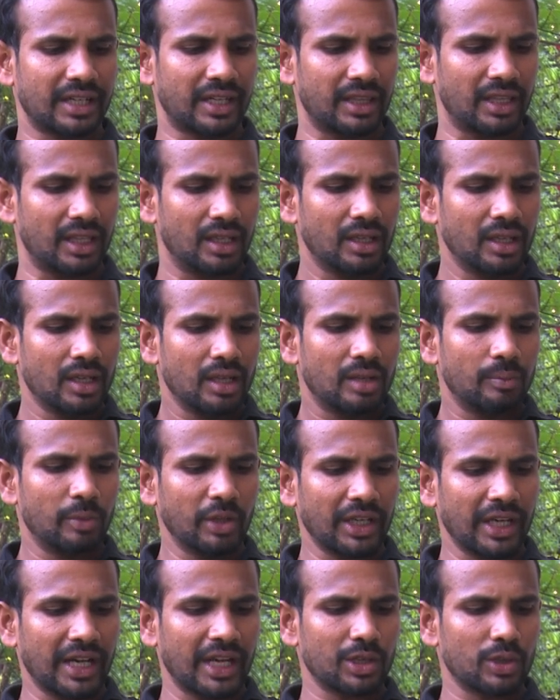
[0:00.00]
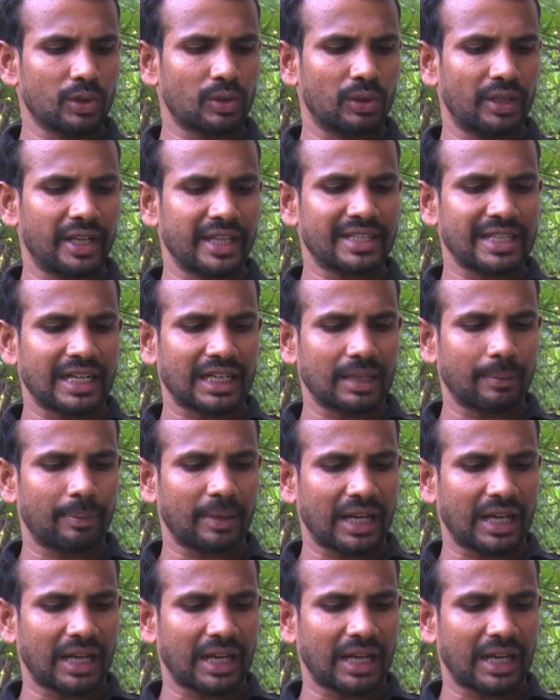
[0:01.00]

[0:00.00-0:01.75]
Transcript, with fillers: జరిగింది ముఖ్యంగా చూసుకుంటే చట్ట